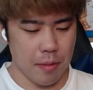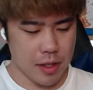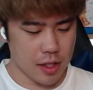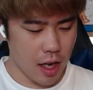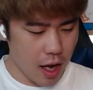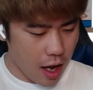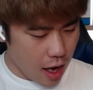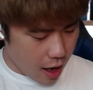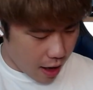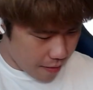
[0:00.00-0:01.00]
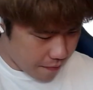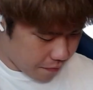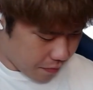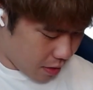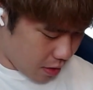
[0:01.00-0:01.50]
来まし
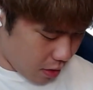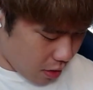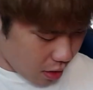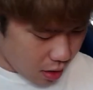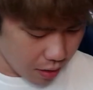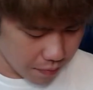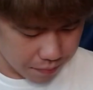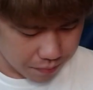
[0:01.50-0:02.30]
たー。いいよー。